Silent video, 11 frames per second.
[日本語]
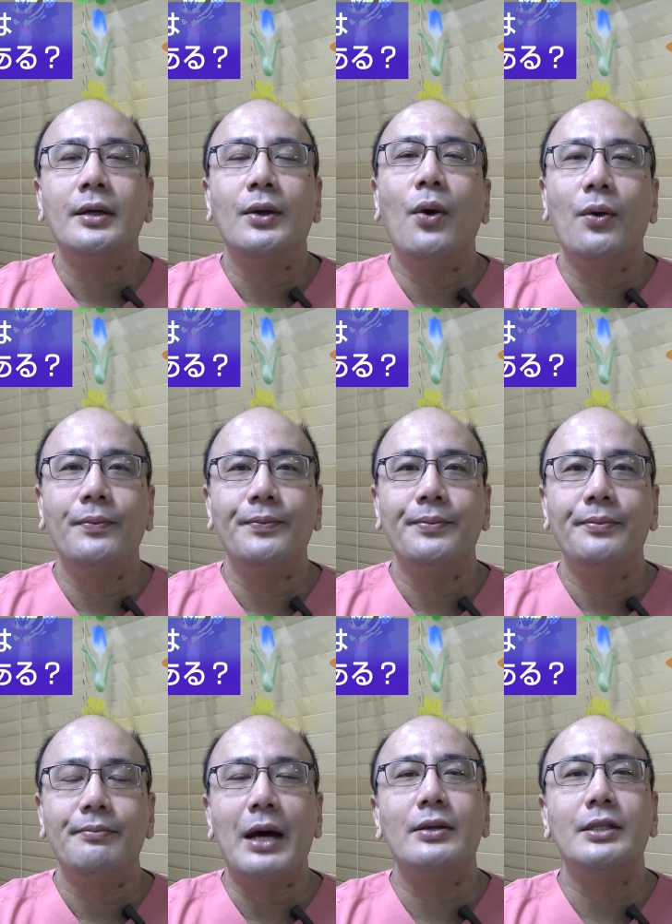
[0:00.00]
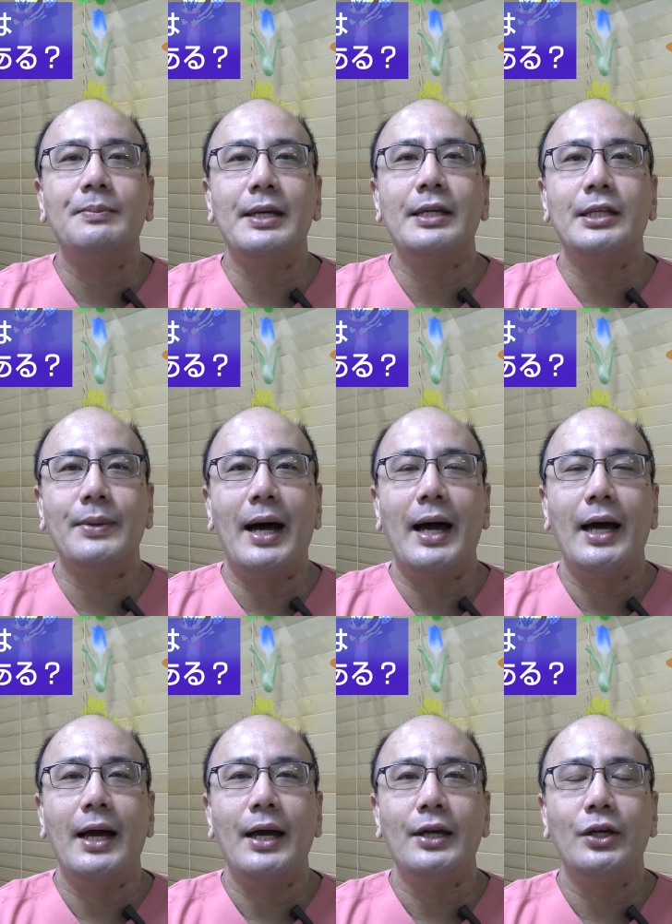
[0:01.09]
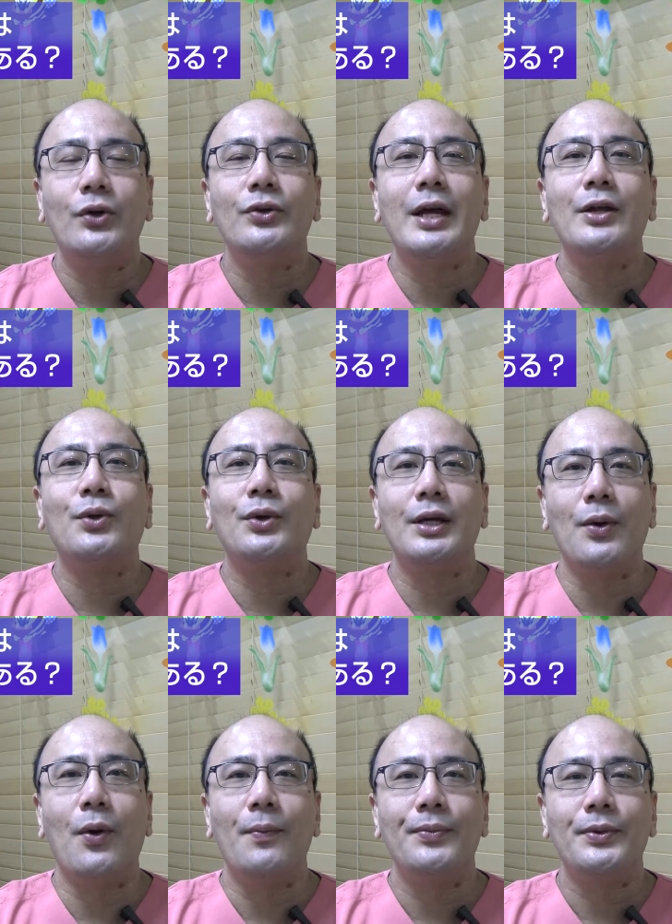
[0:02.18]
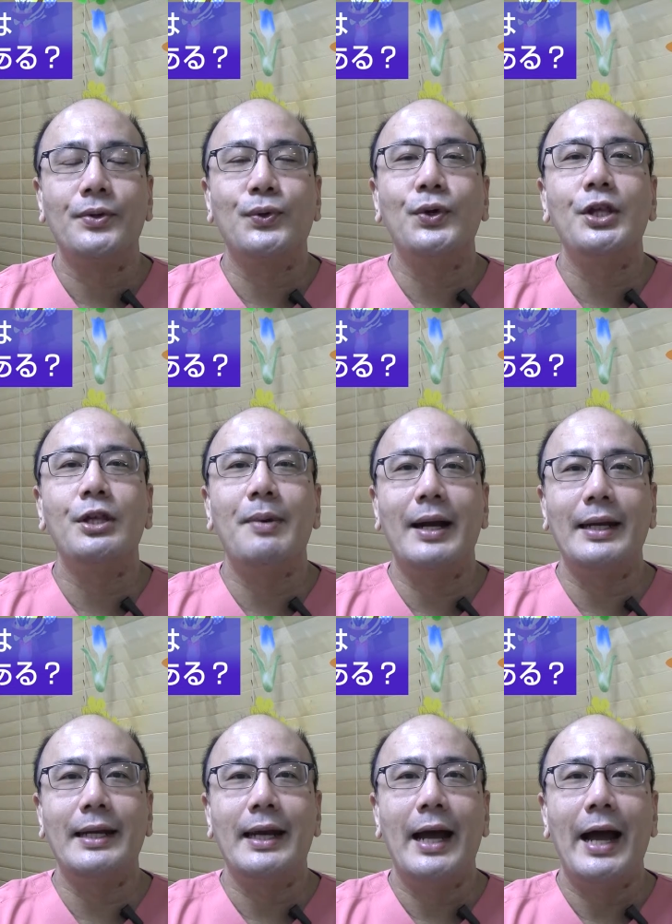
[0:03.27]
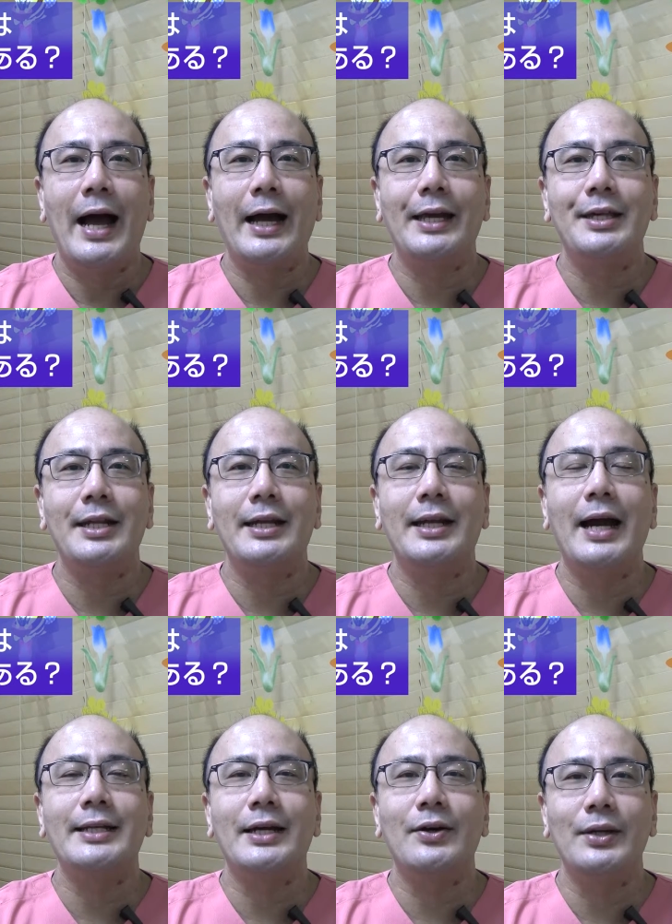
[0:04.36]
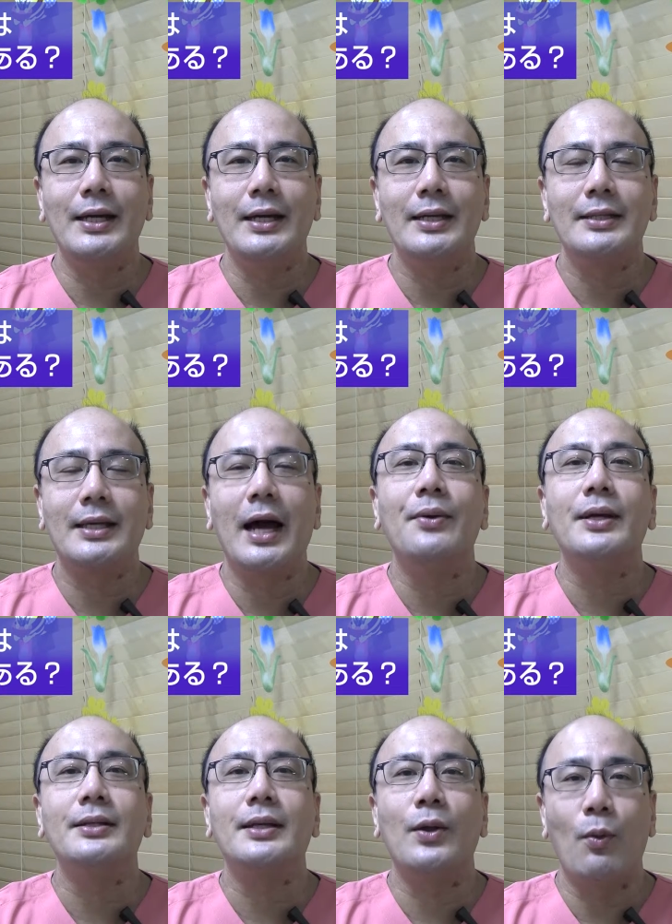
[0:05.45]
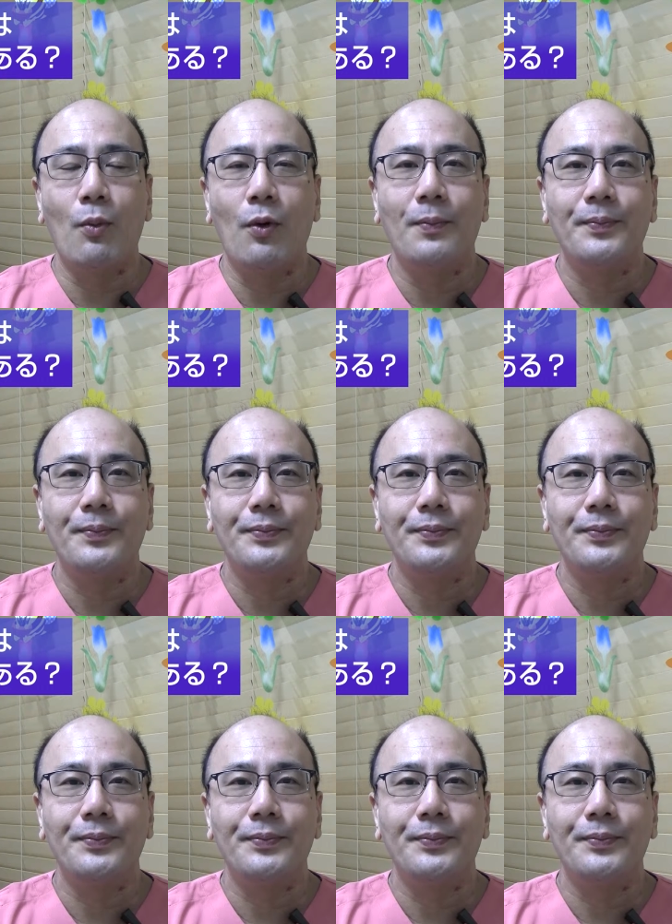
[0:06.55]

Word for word: 基本マウスピースは夜寝る時の食いしばり歯ぎしり対策に使うんですけども